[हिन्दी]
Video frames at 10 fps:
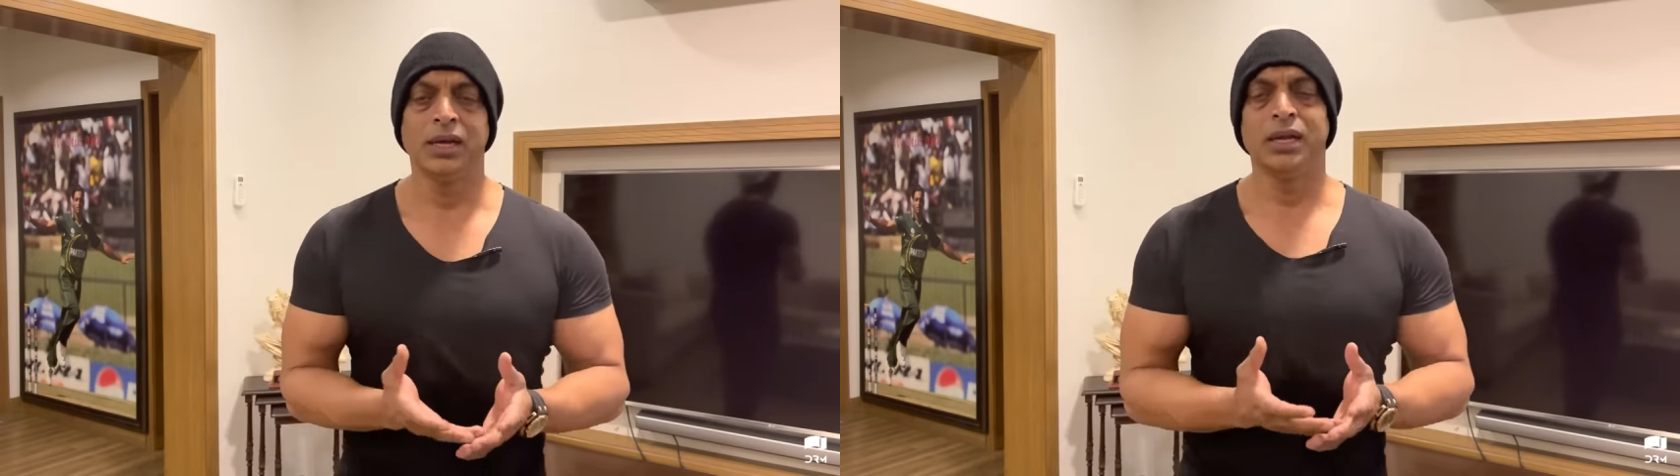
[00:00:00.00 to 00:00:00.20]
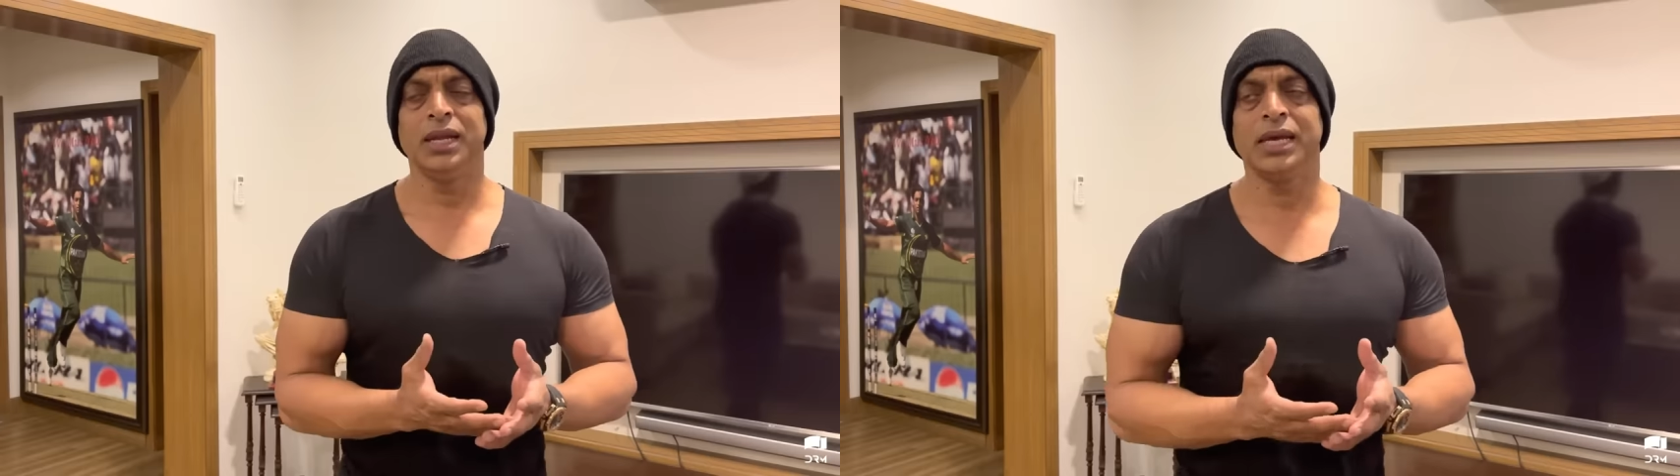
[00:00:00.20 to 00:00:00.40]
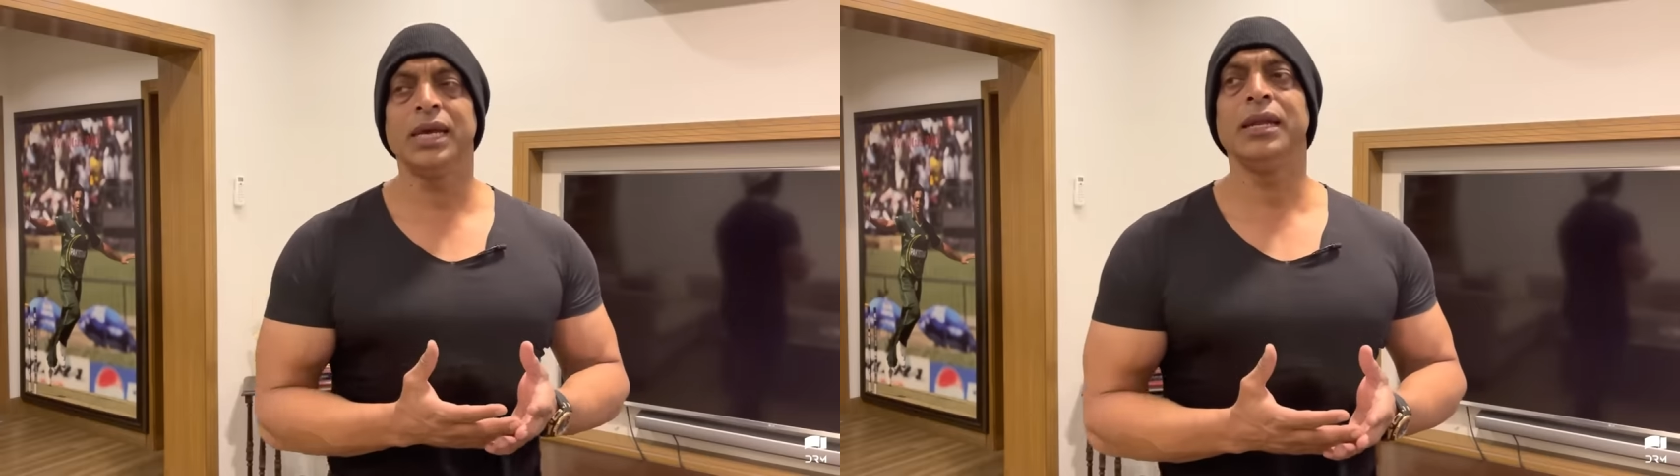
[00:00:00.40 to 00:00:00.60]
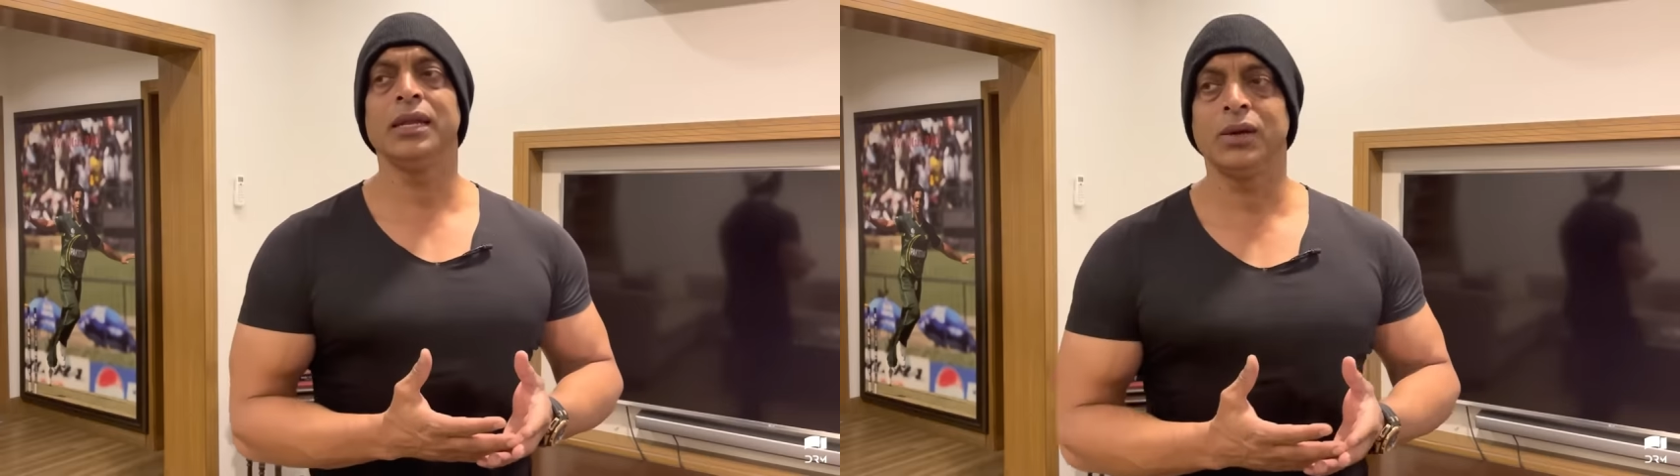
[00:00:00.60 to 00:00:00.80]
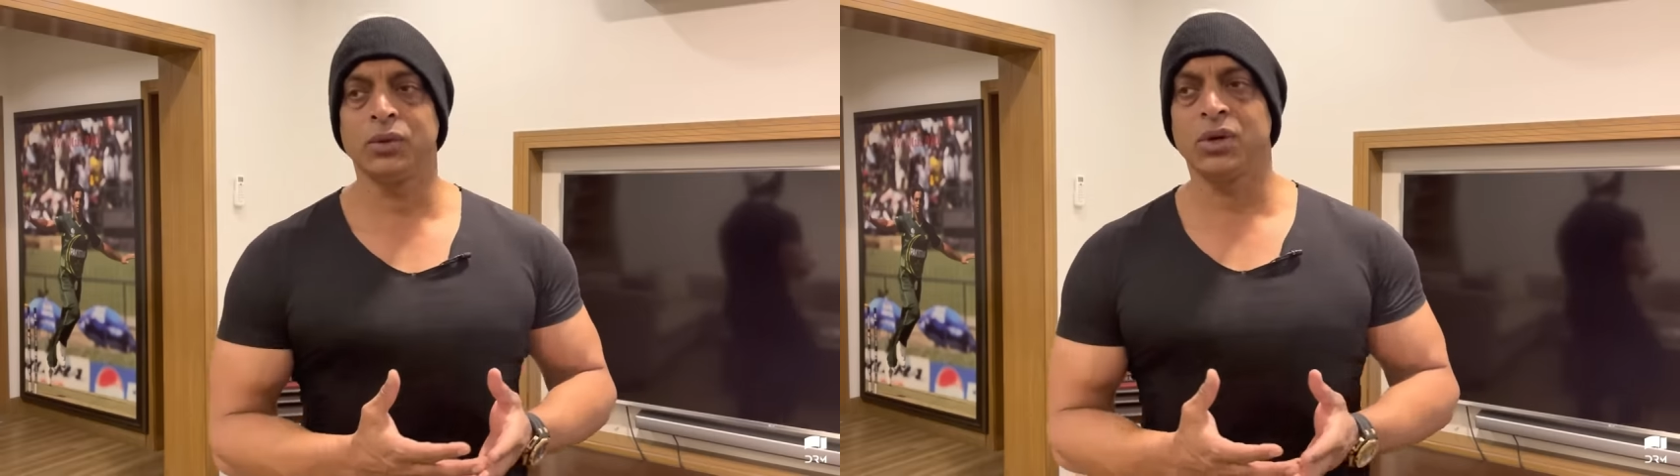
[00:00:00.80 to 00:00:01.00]
लेकिन
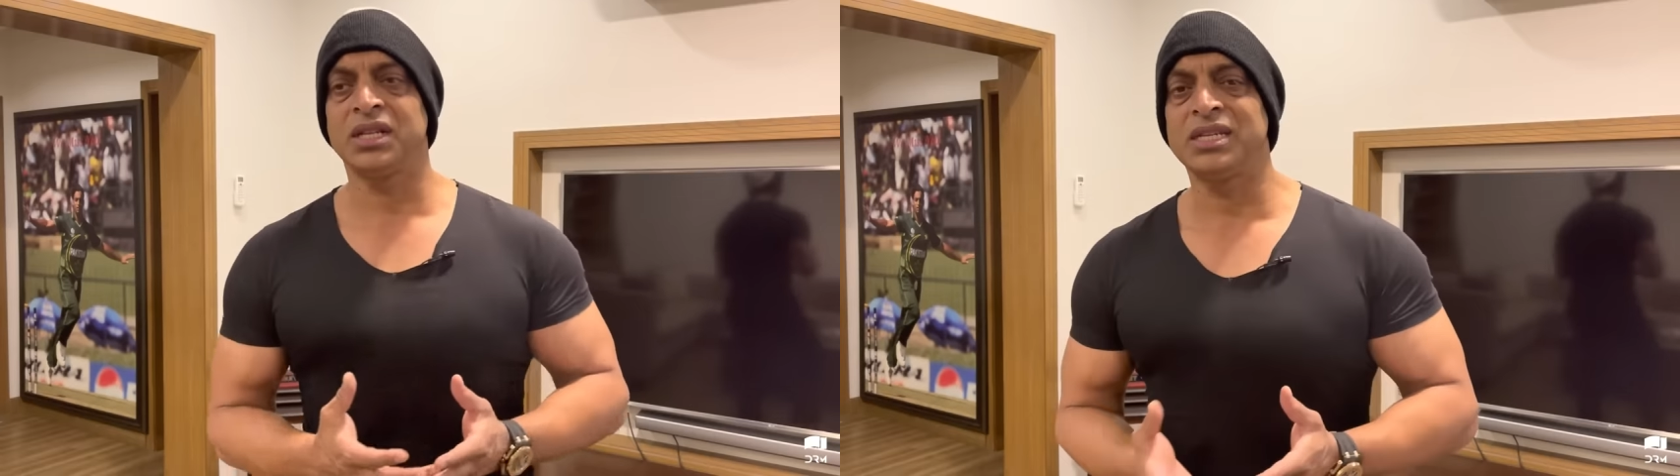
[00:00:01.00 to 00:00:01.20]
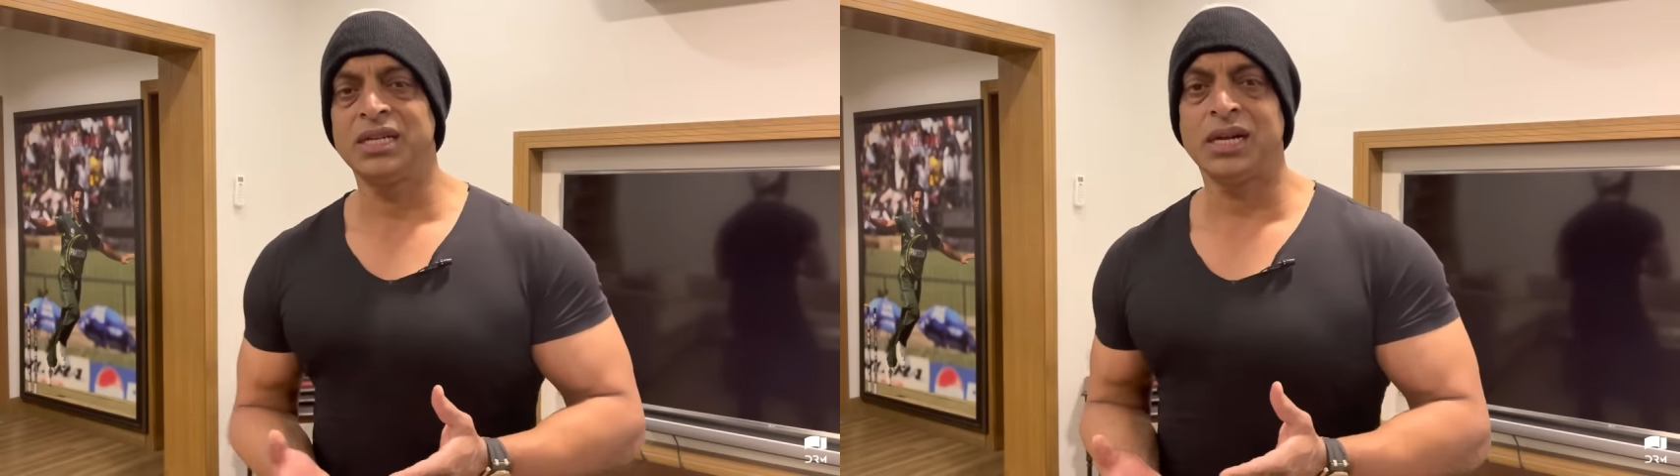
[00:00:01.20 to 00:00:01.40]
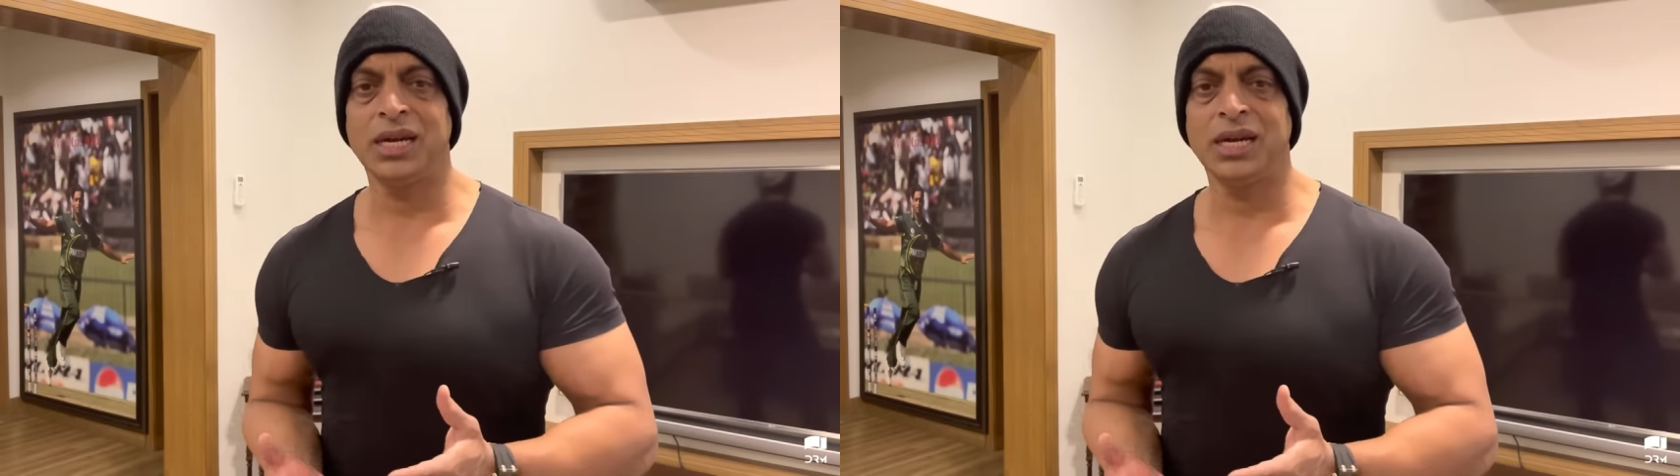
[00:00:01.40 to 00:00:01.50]
उनको कंसिडर